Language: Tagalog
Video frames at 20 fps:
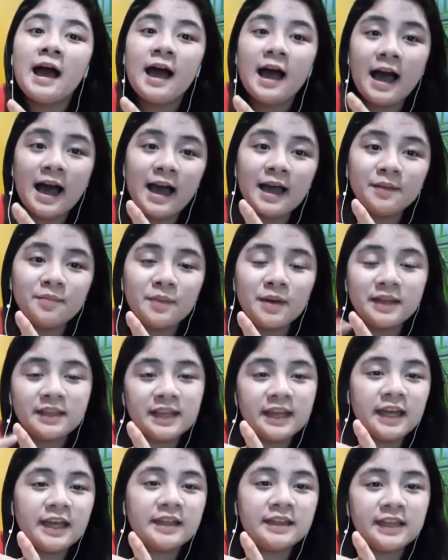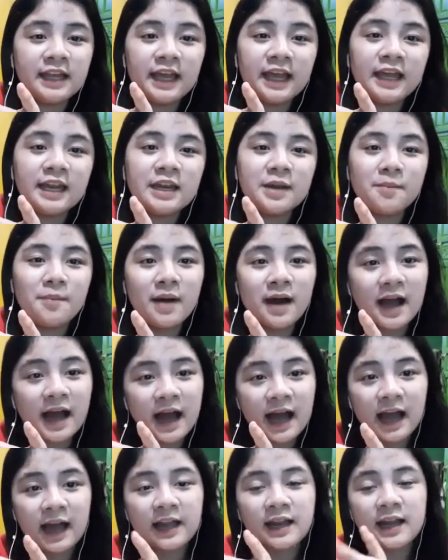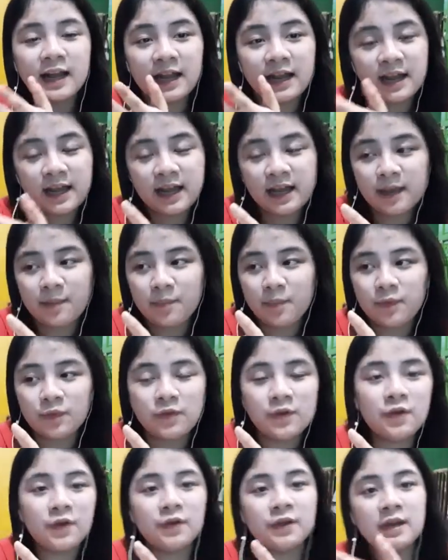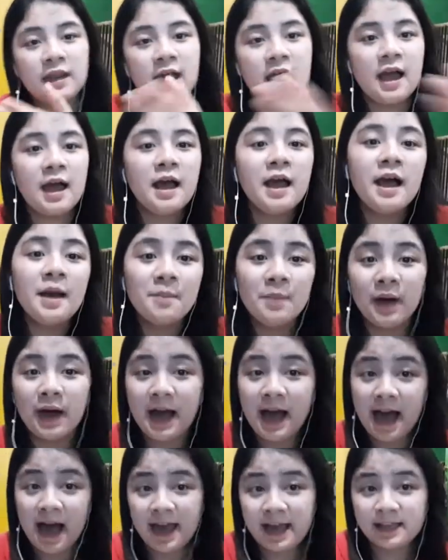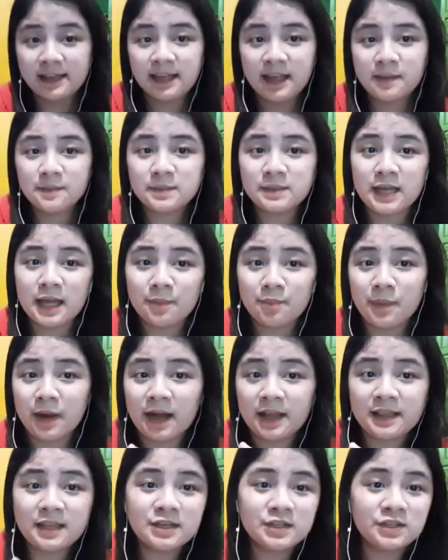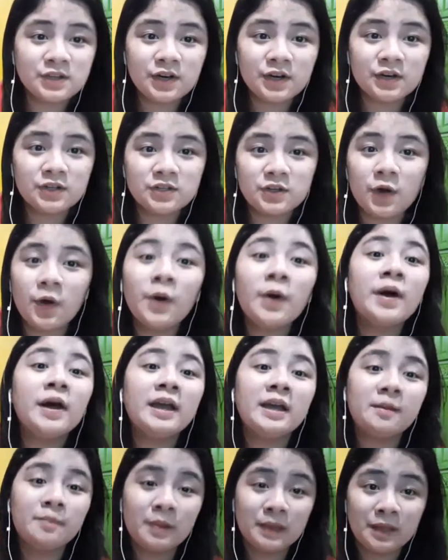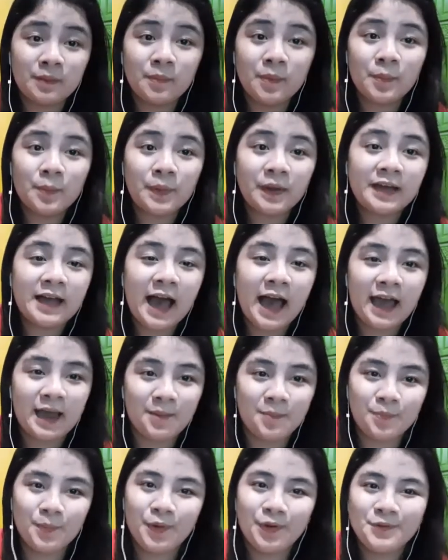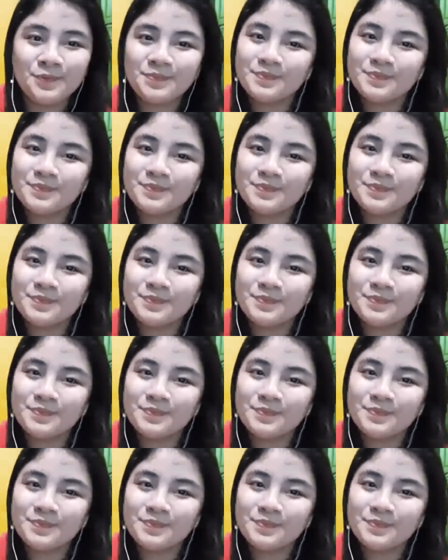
at magtingin-tingin ng mga nakalagay po doon na mga items at mga desserts o iba't ibang pagkain po.